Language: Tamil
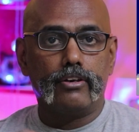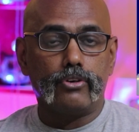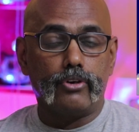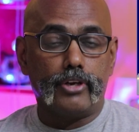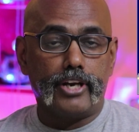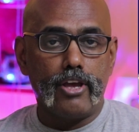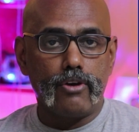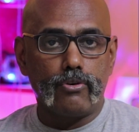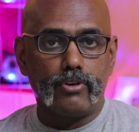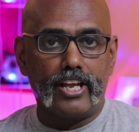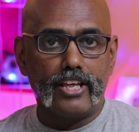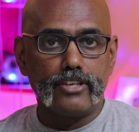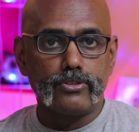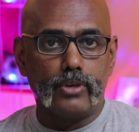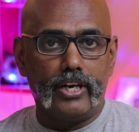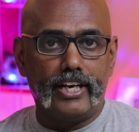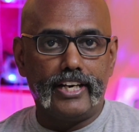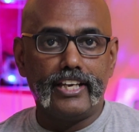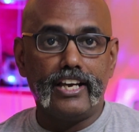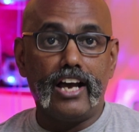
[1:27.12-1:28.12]
குறையக்கூடாதுன்னு
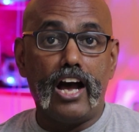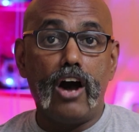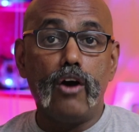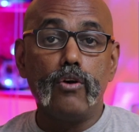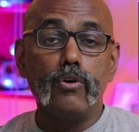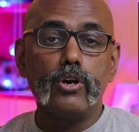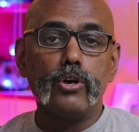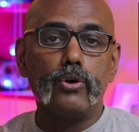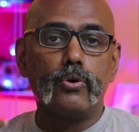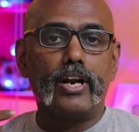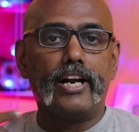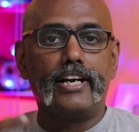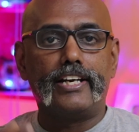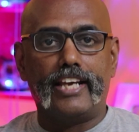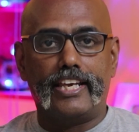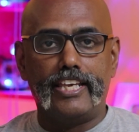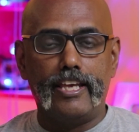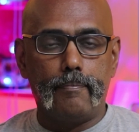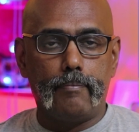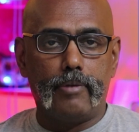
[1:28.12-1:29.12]
சொல்லிட்டு அவங்களுக்கு கூட
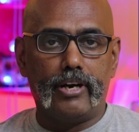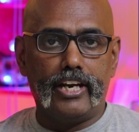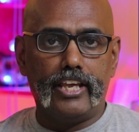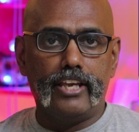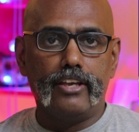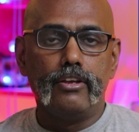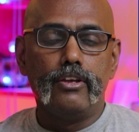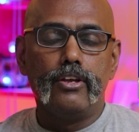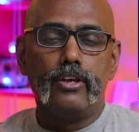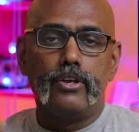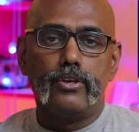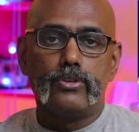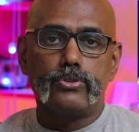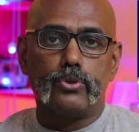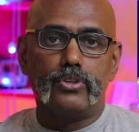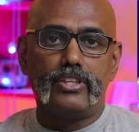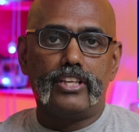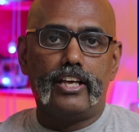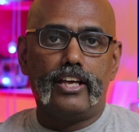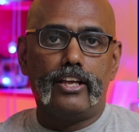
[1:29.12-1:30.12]
டைப் பண்ணி ஸோ
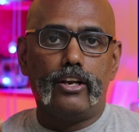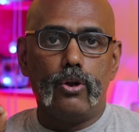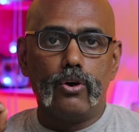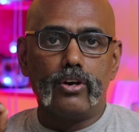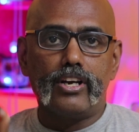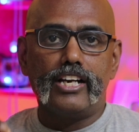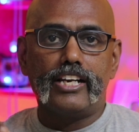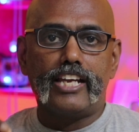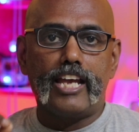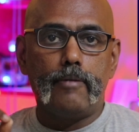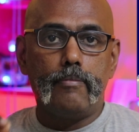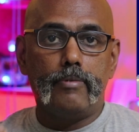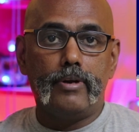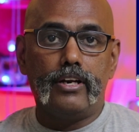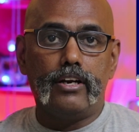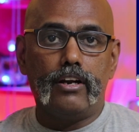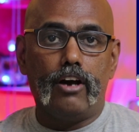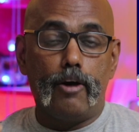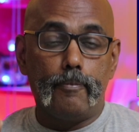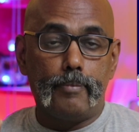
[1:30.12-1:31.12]
இந்த லோக்கல்
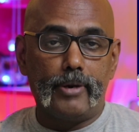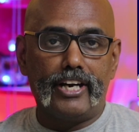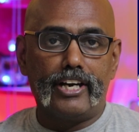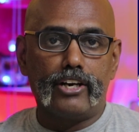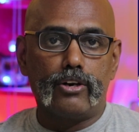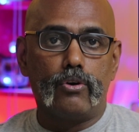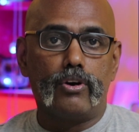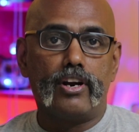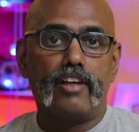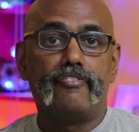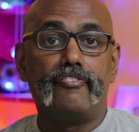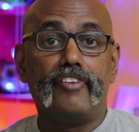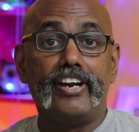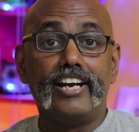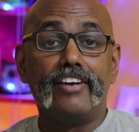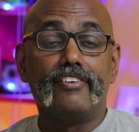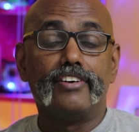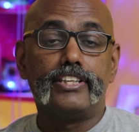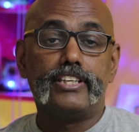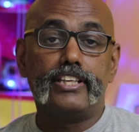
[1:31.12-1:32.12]
கேபிள் ஆப்ரேட்டரோட
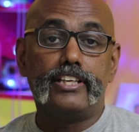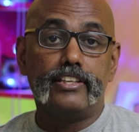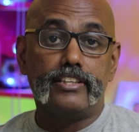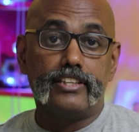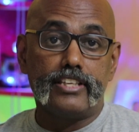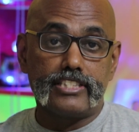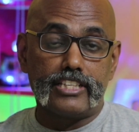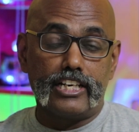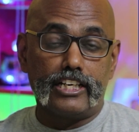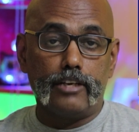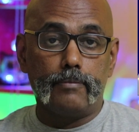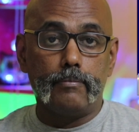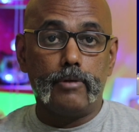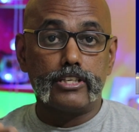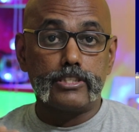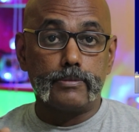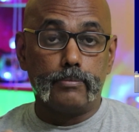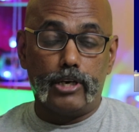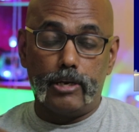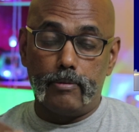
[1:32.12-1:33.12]
ஃபீடை வந்து இந்த செட்டப்
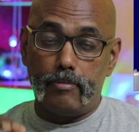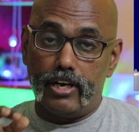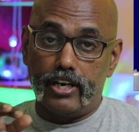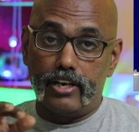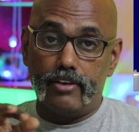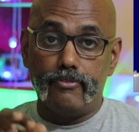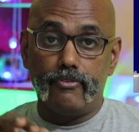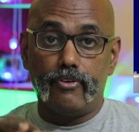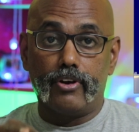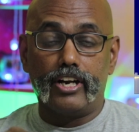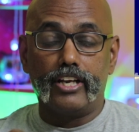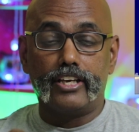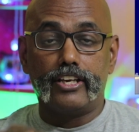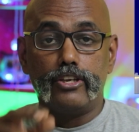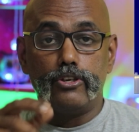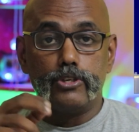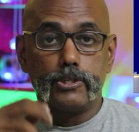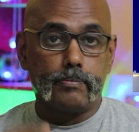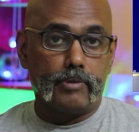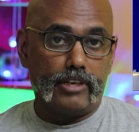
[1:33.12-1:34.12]
பாக்ஸ் மூலமாக
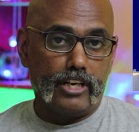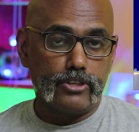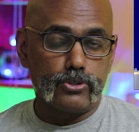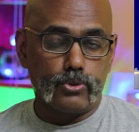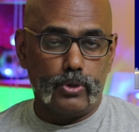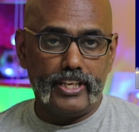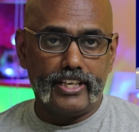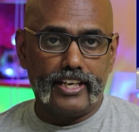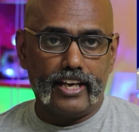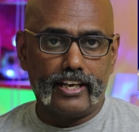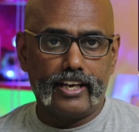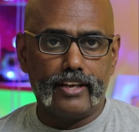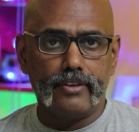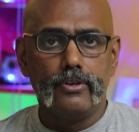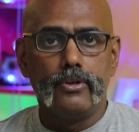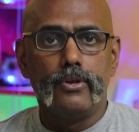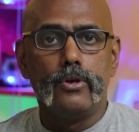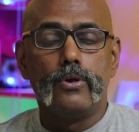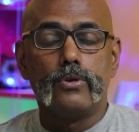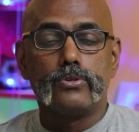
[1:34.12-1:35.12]
உங்களுக்கு யூஸ் பண்ணலாம்னு சொல்லியிருக்காங்க
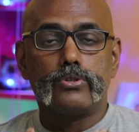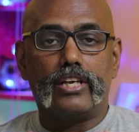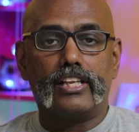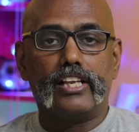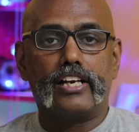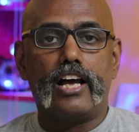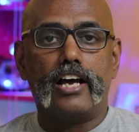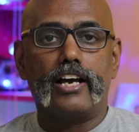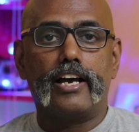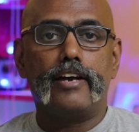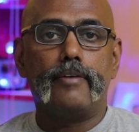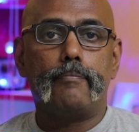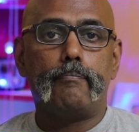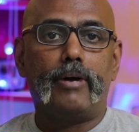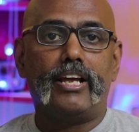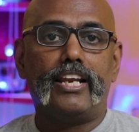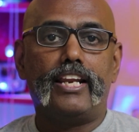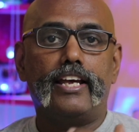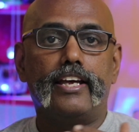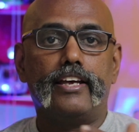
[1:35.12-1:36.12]
ஸோ அதுக்காக
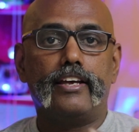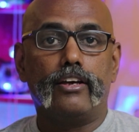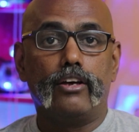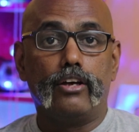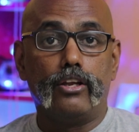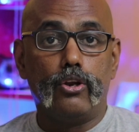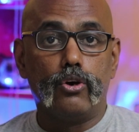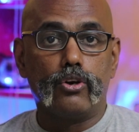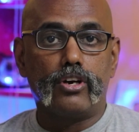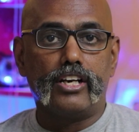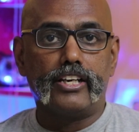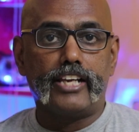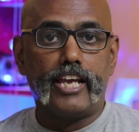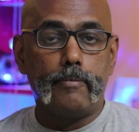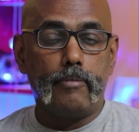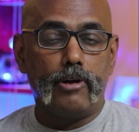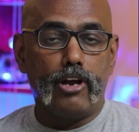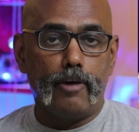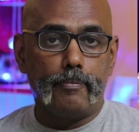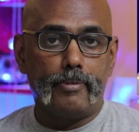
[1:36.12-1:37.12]
பல லோக்கல்
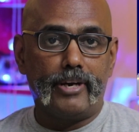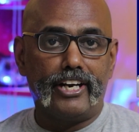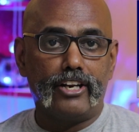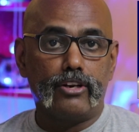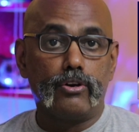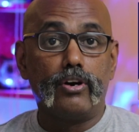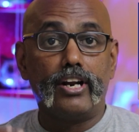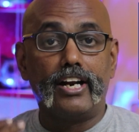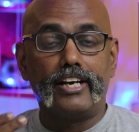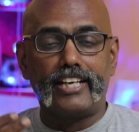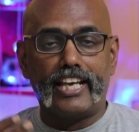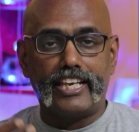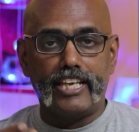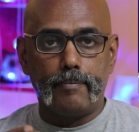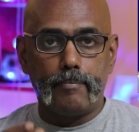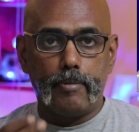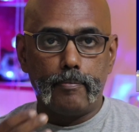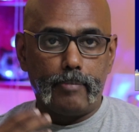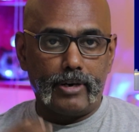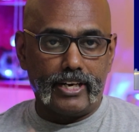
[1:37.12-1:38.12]
கேபிள் ஆப்ரேட்டரோட
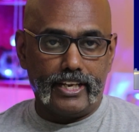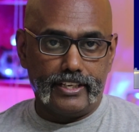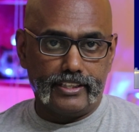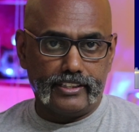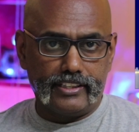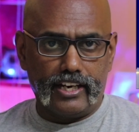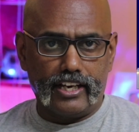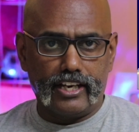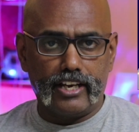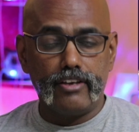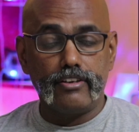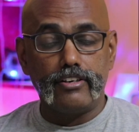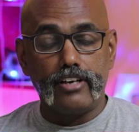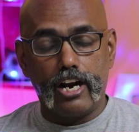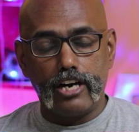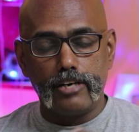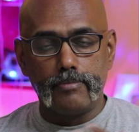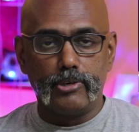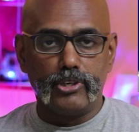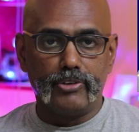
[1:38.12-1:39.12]
டைஅப்பும் பண்ண இருக்கிறாங்க
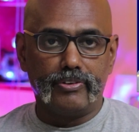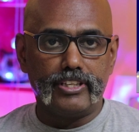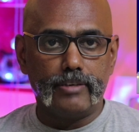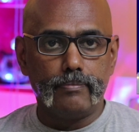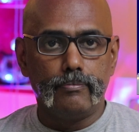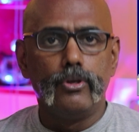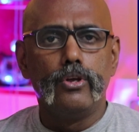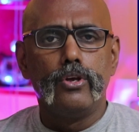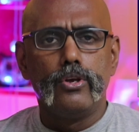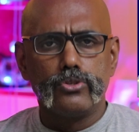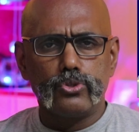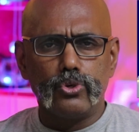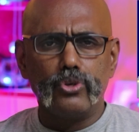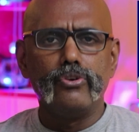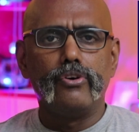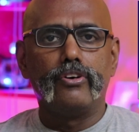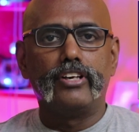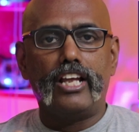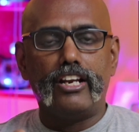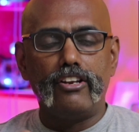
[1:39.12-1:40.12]
நாடு முழுவதும் ஸோ
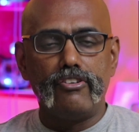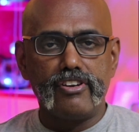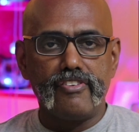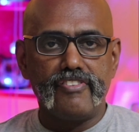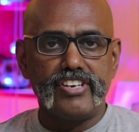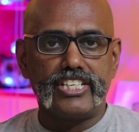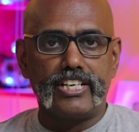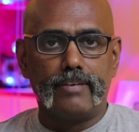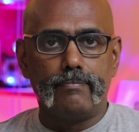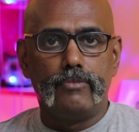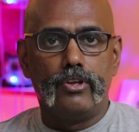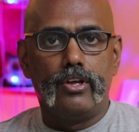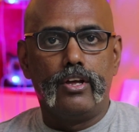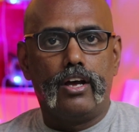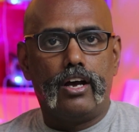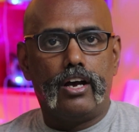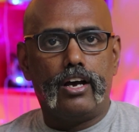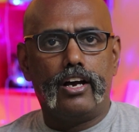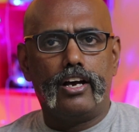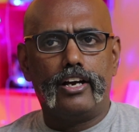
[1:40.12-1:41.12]
இது ஒரு நல்ல ஒரு விஷயம்
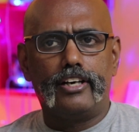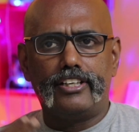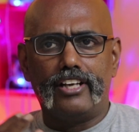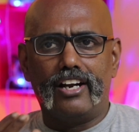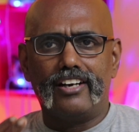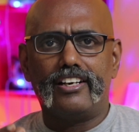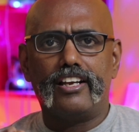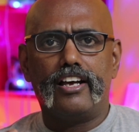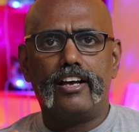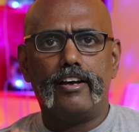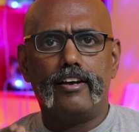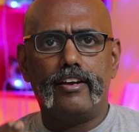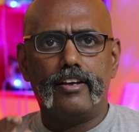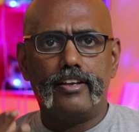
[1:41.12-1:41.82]
டாட்டா